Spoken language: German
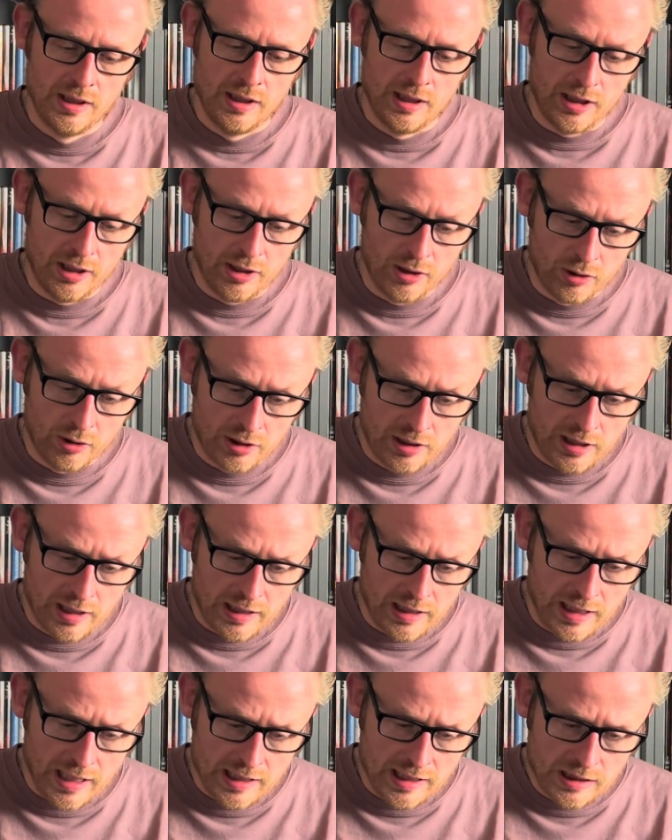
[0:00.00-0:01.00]
und
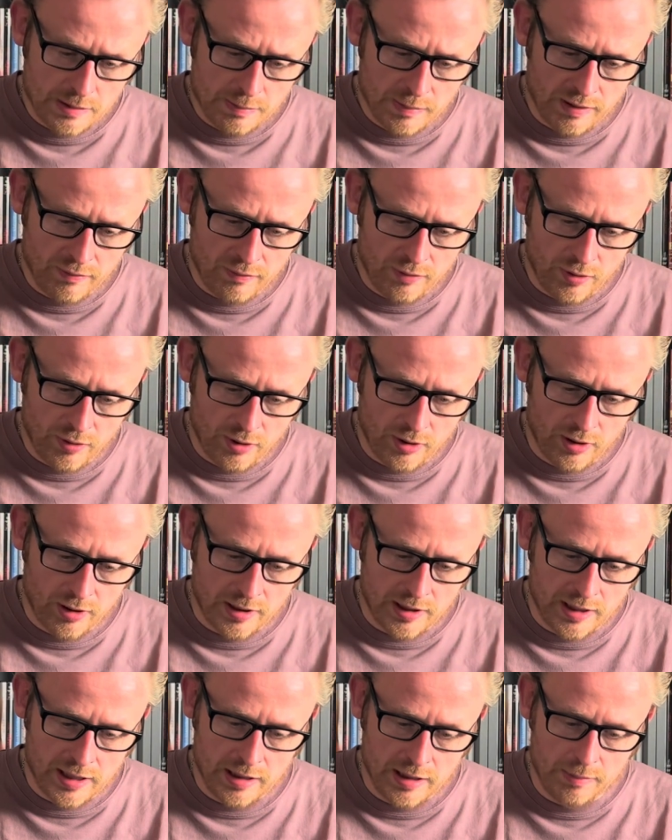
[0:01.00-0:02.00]
den Ex-Mann
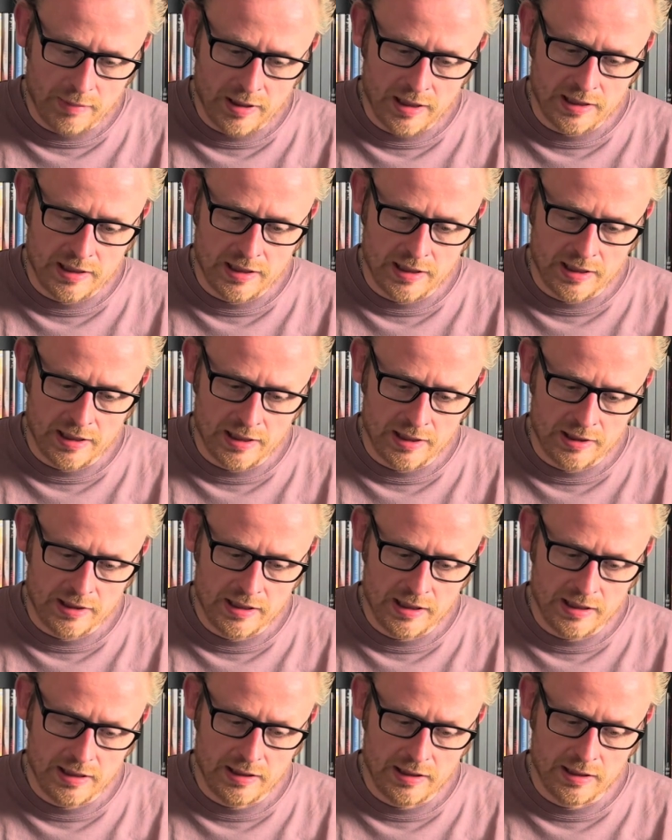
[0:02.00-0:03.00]
von eben halt der
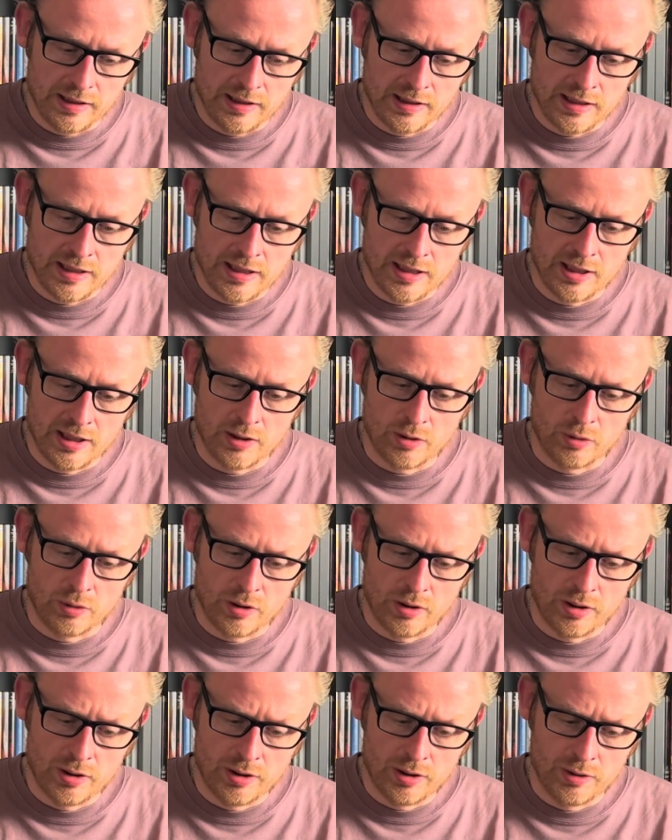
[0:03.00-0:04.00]
dicken
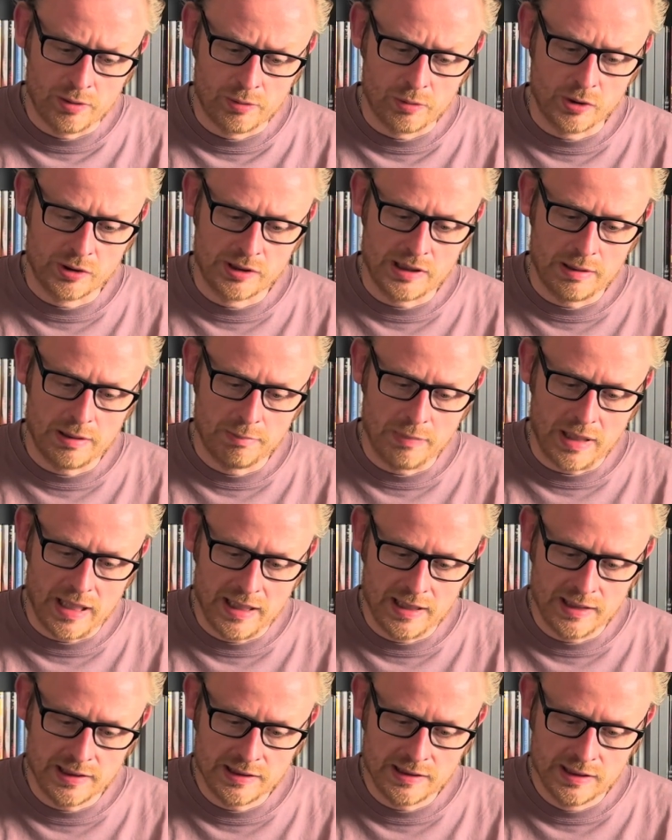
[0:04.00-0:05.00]
hier äh, Roseanne
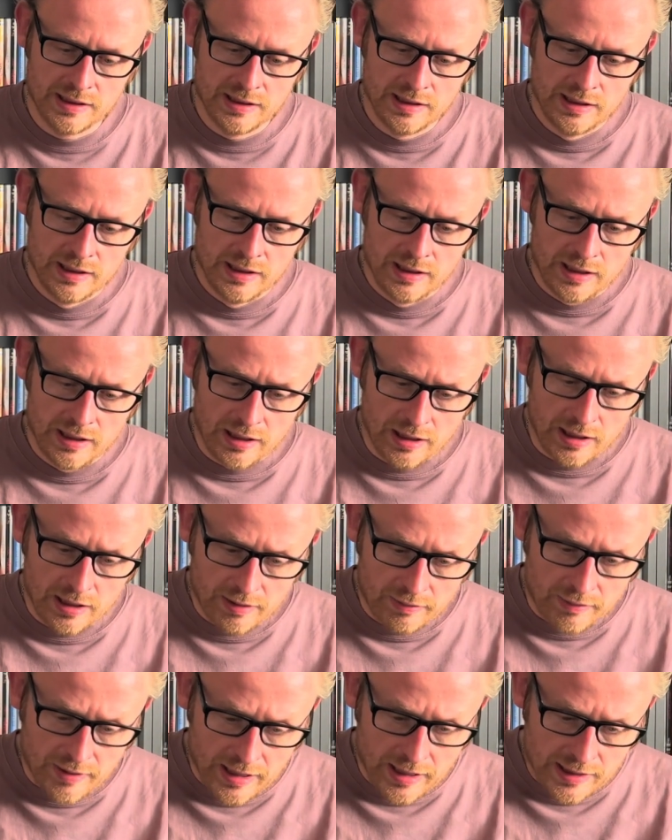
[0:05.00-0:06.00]
Barnes. Ach,
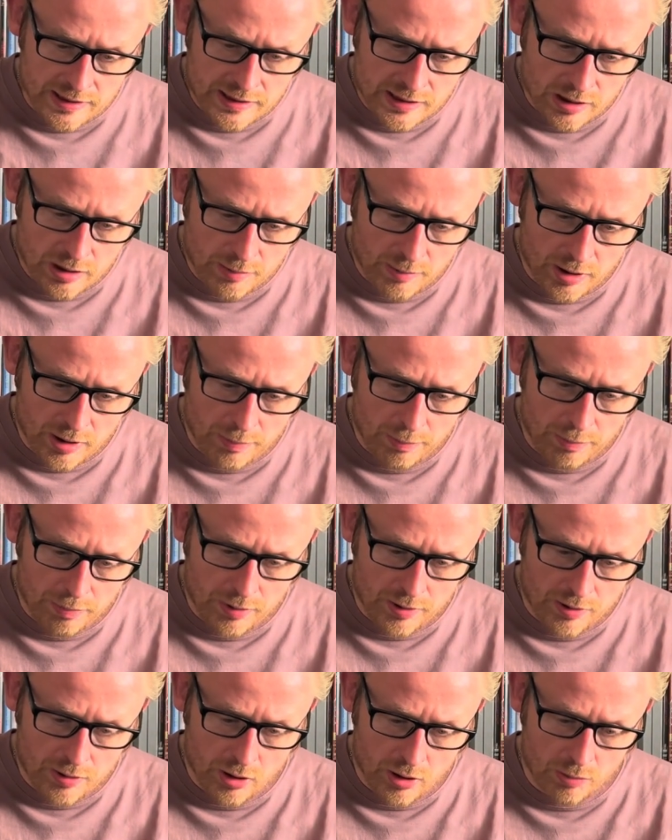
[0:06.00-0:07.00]
wie heißt er nochmal?
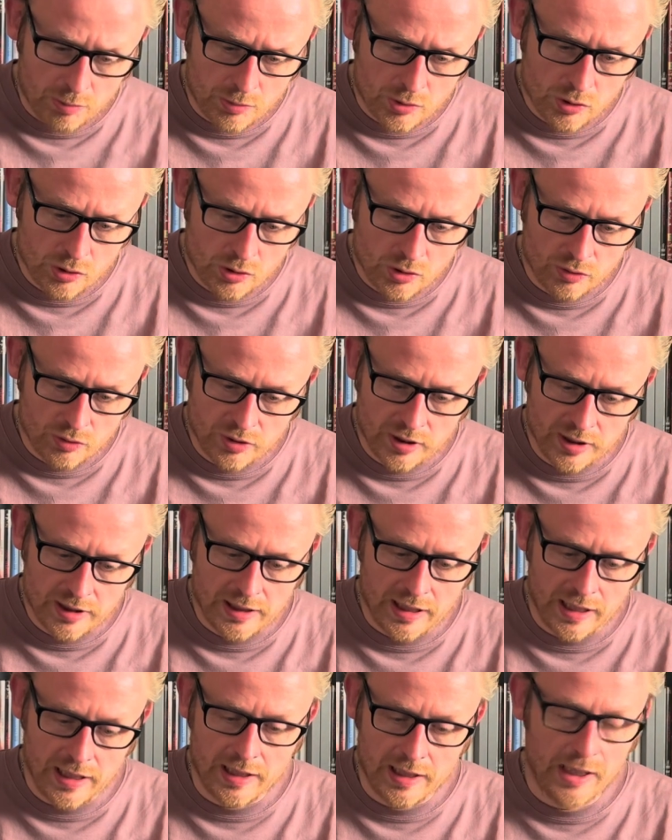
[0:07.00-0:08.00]
Tom so und so viel,
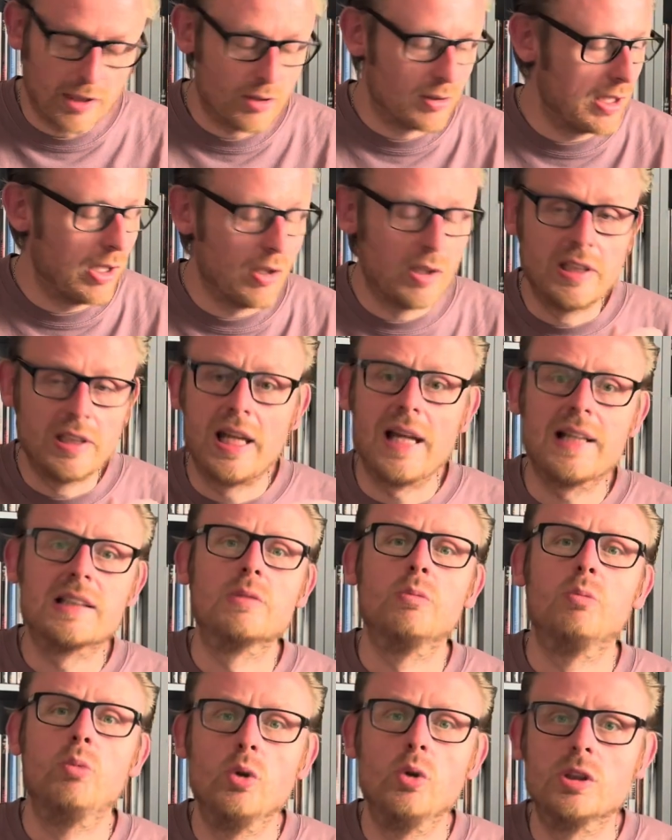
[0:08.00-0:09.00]
keine Ahnung, der auch in den
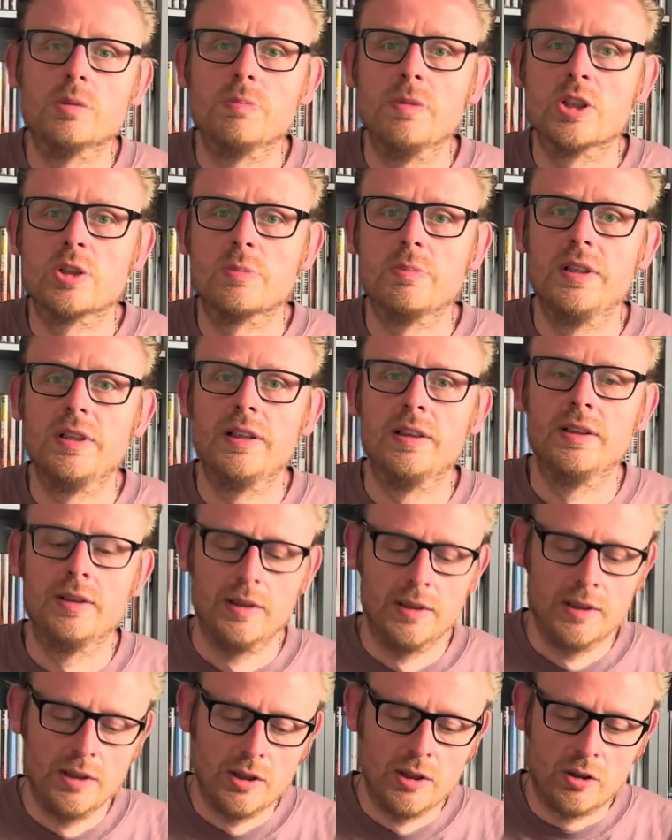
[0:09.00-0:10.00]
Ex-Wounds mitspielt.
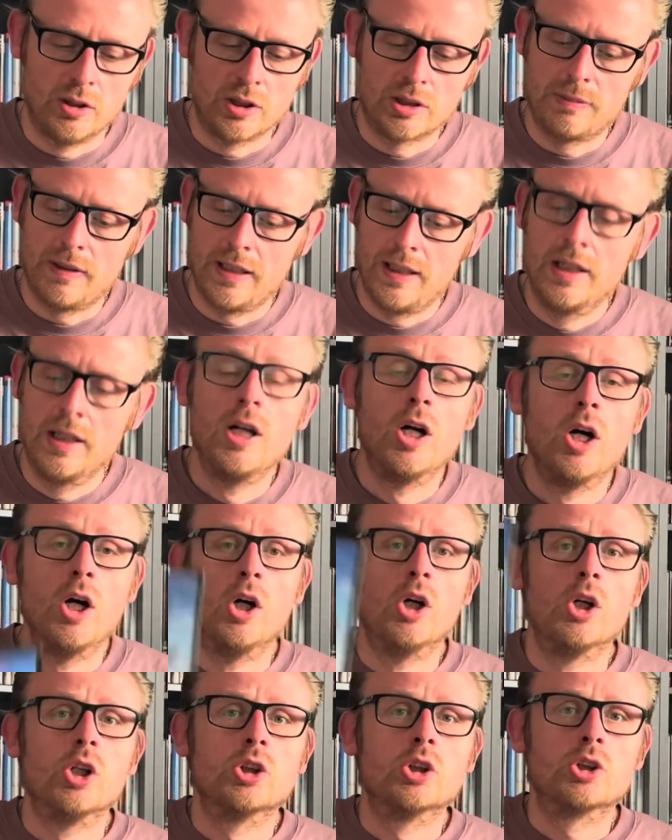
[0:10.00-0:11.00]
Und zwar
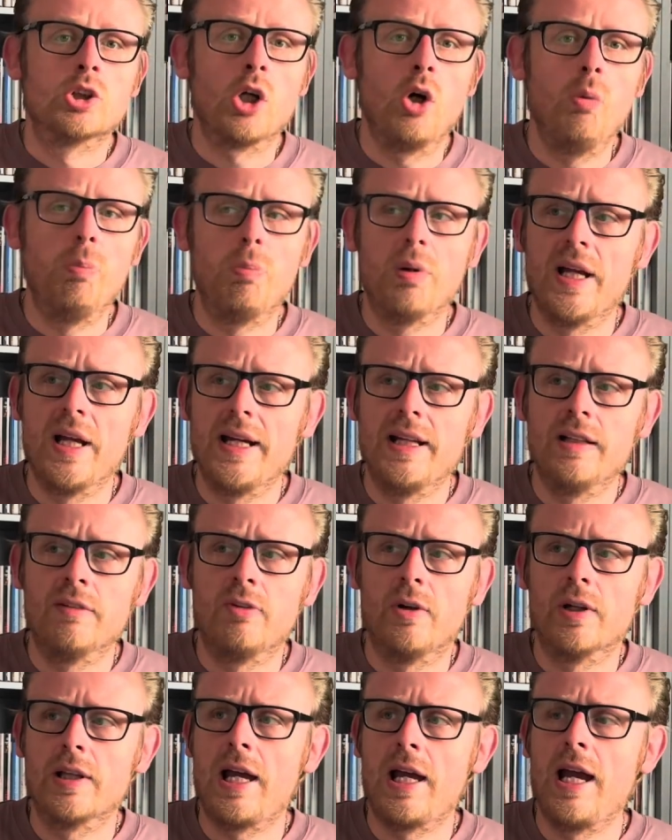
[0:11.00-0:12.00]
So Plane
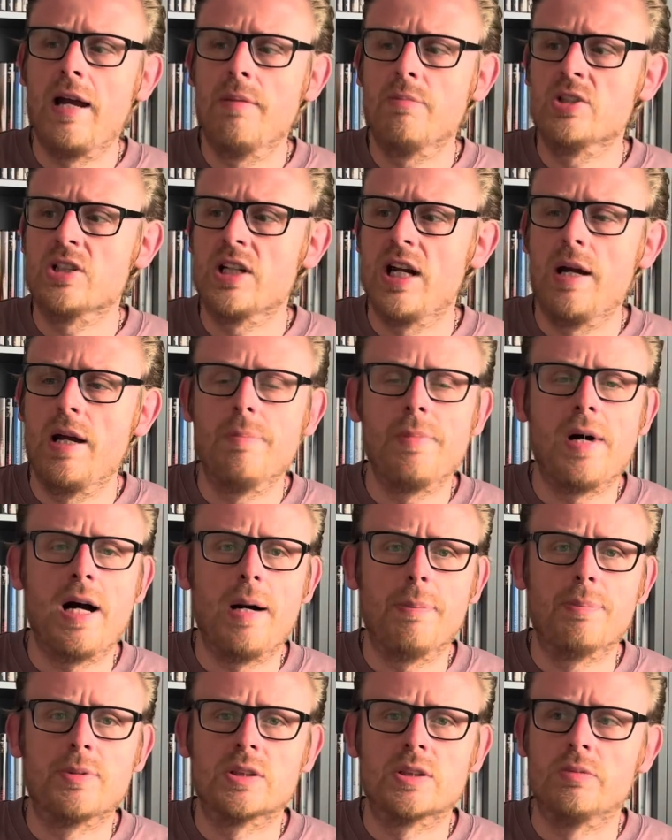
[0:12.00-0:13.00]
von MGM
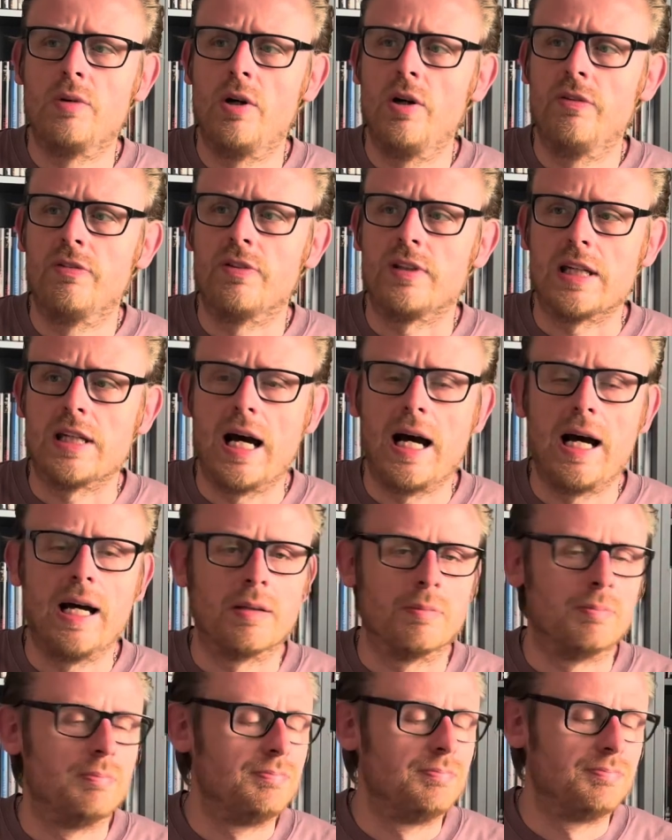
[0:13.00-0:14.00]
ab 12 Jahren